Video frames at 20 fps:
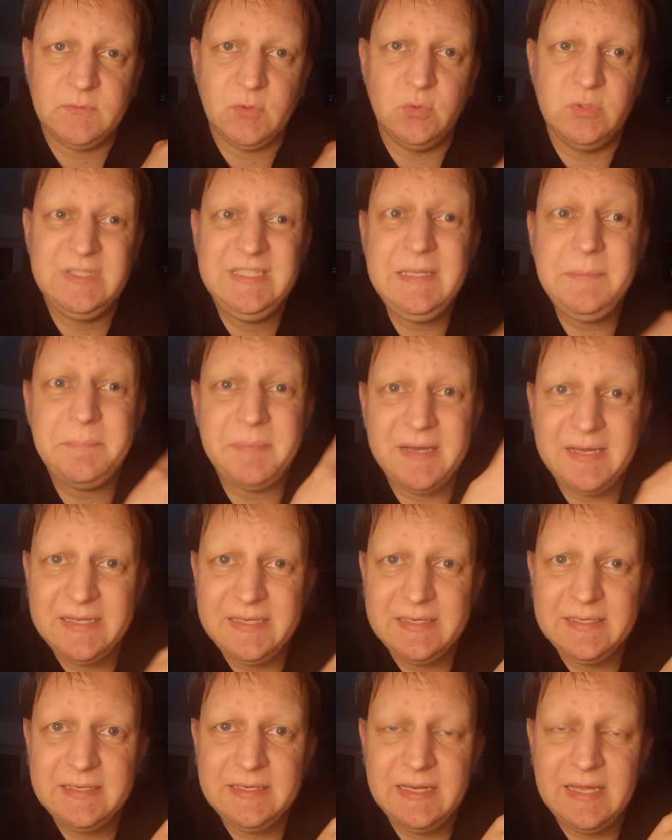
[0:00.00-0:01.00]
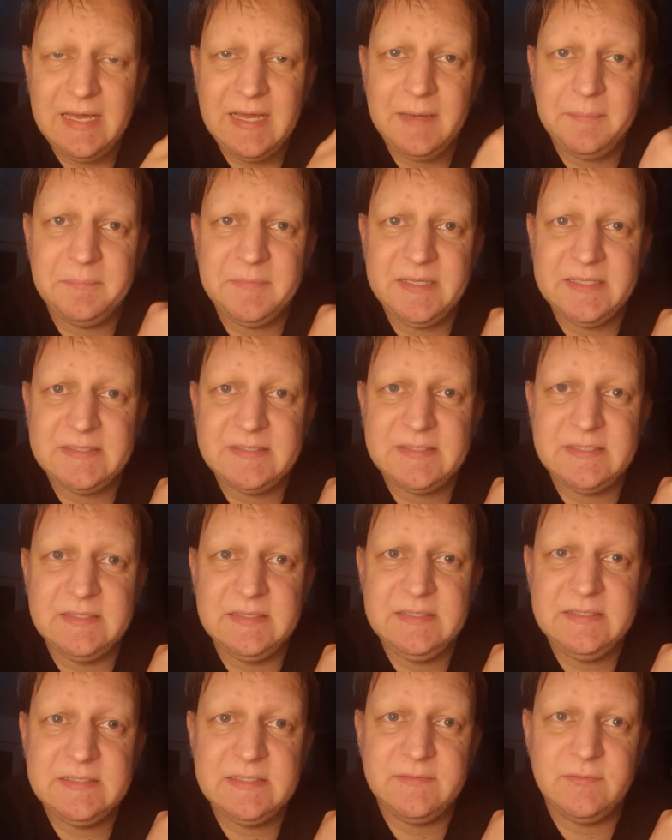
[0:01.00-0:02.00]
Und die beiden haben jetzt in
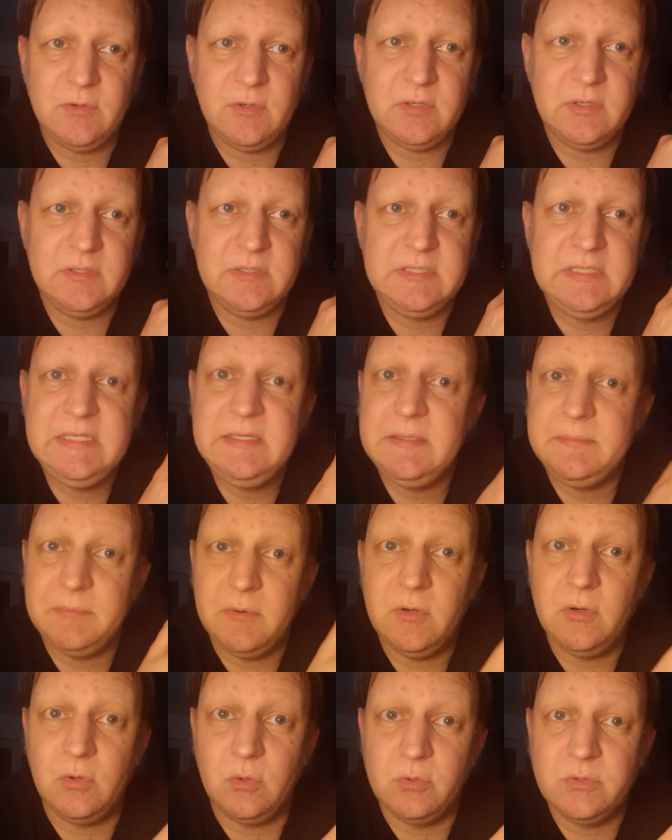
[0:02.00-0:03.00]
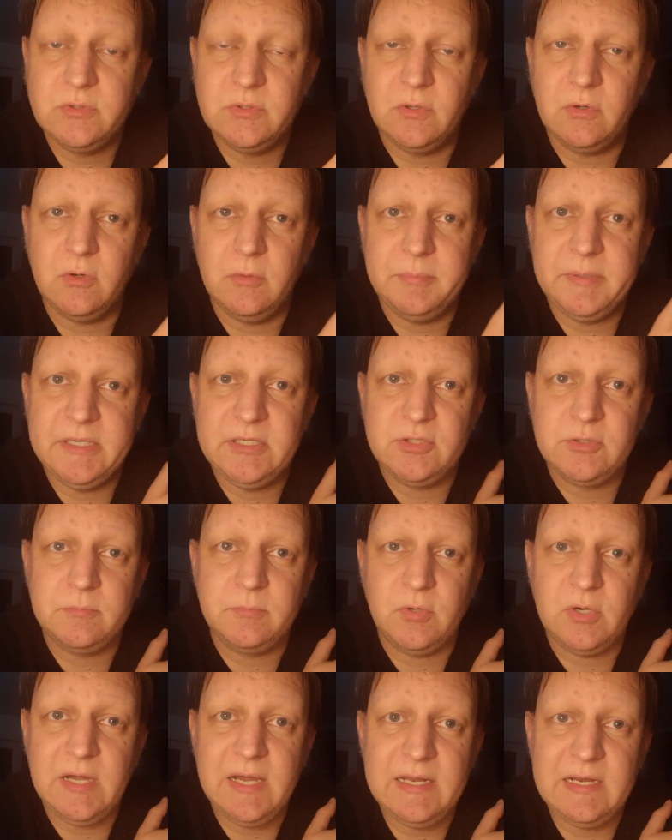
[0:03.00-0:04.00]
dieser Woche die großen europäischen
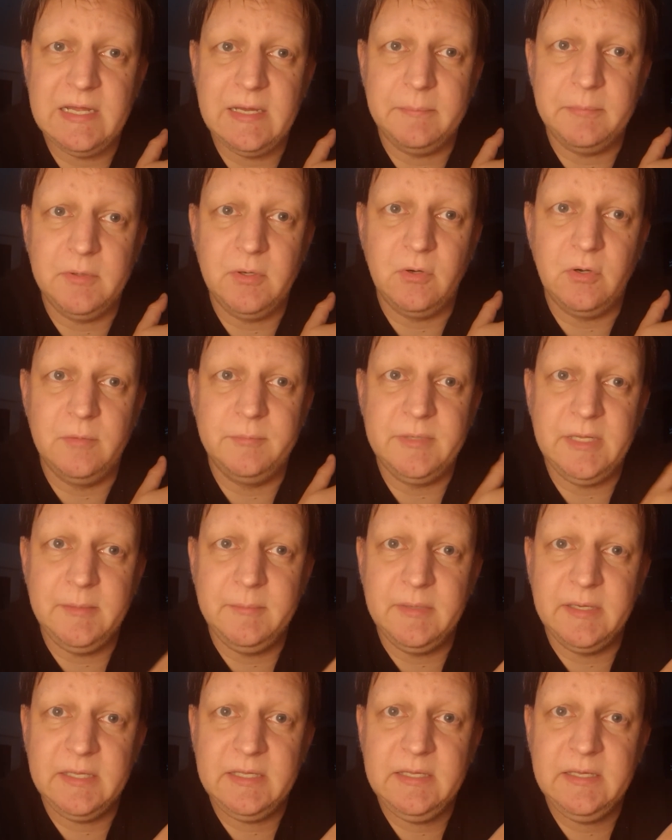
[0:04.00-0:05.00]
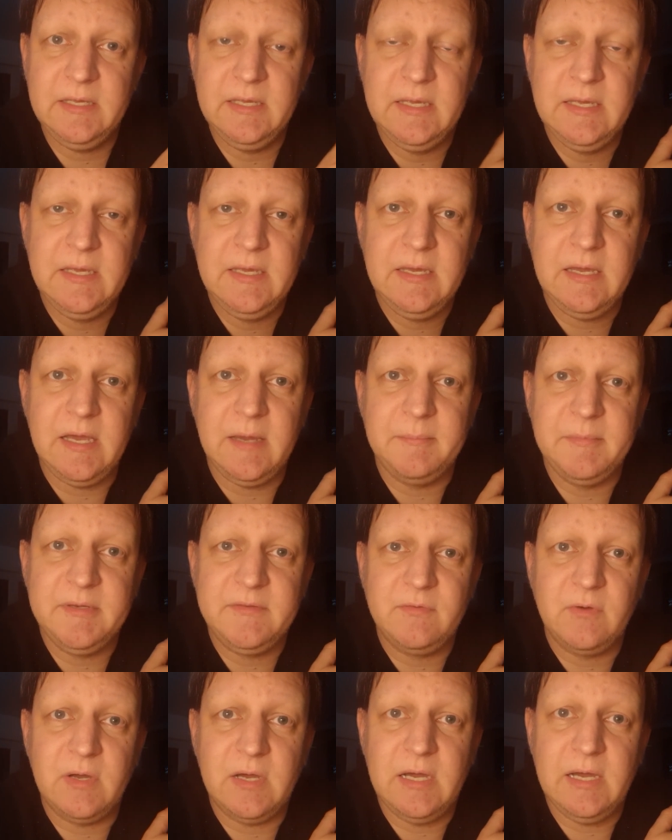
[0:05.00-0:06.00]
Pokale abgeräumt. Emery am
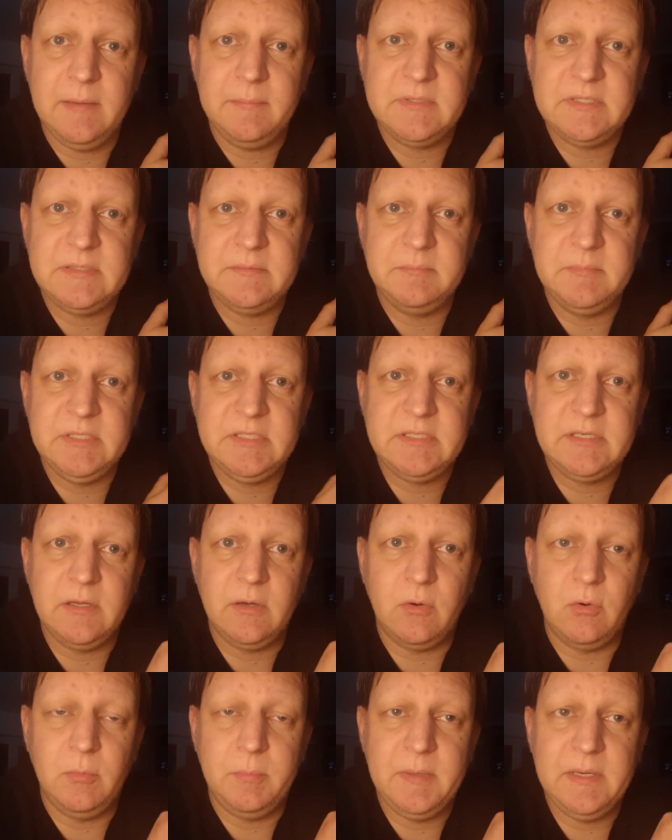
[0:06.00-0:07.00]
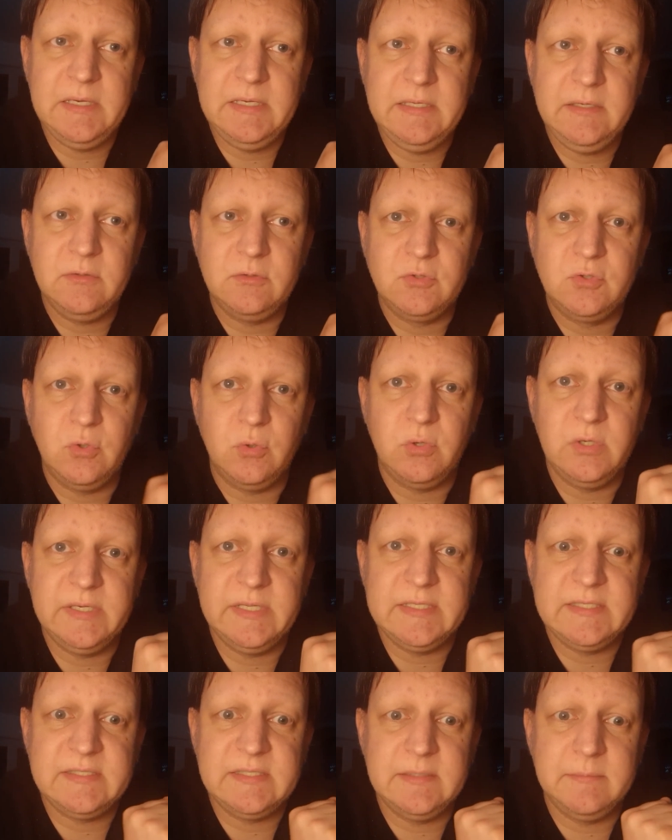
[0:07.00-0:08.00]
Mittwochabend mit der Europa League und Tuchel
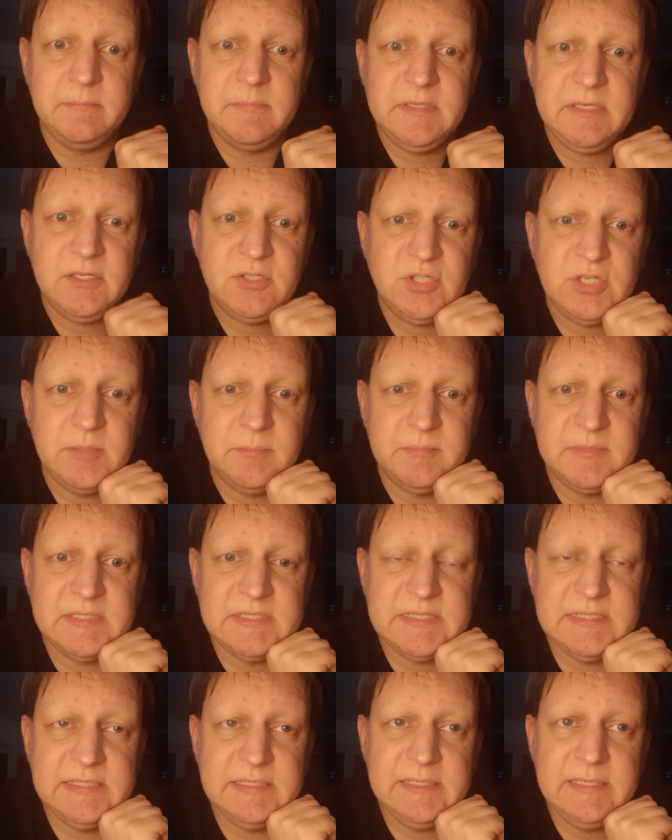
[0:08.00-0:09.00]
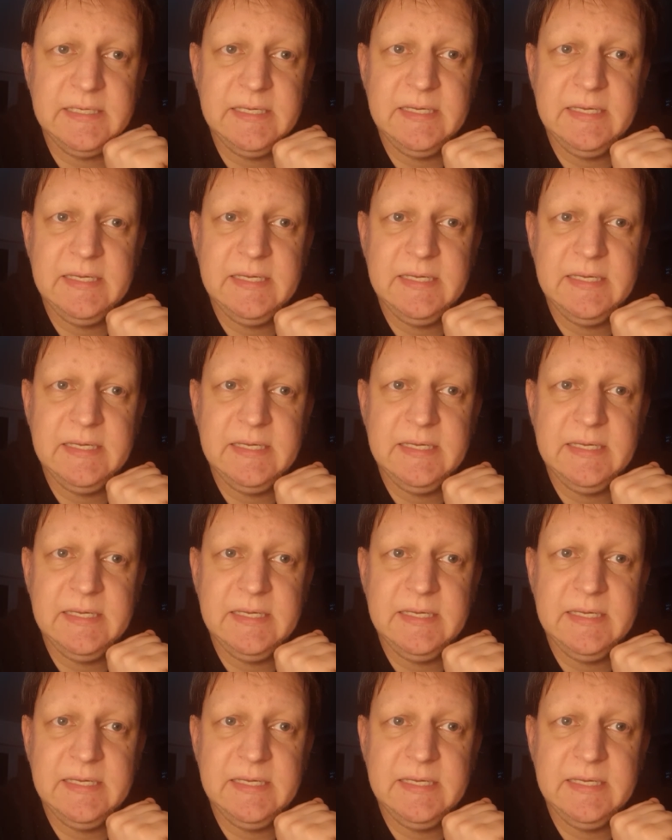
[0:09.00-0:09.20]
jetzt eben mit der Champions League.